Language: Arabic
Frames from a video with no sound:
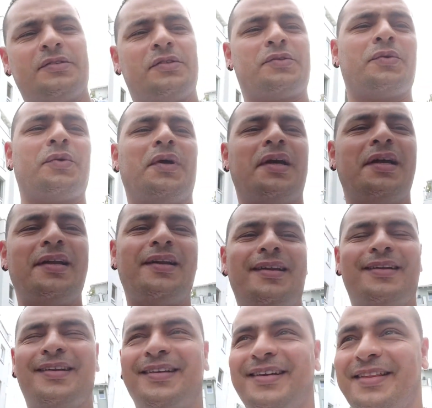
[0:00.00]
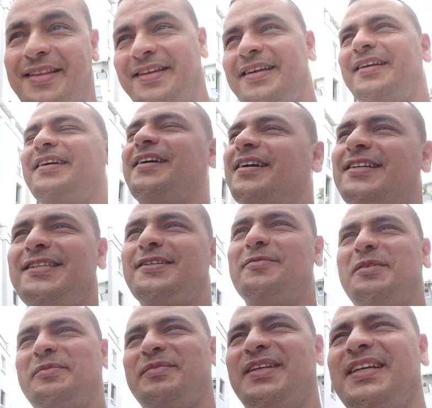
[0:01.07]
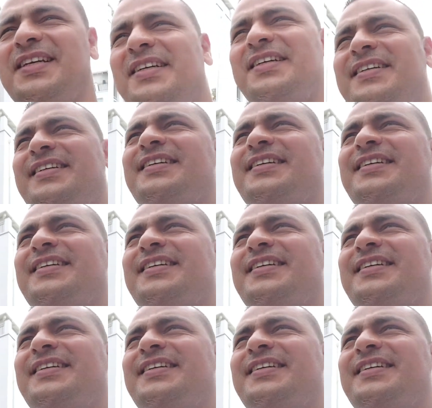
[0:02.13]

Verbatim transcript: السؤال هذايا قسما بالله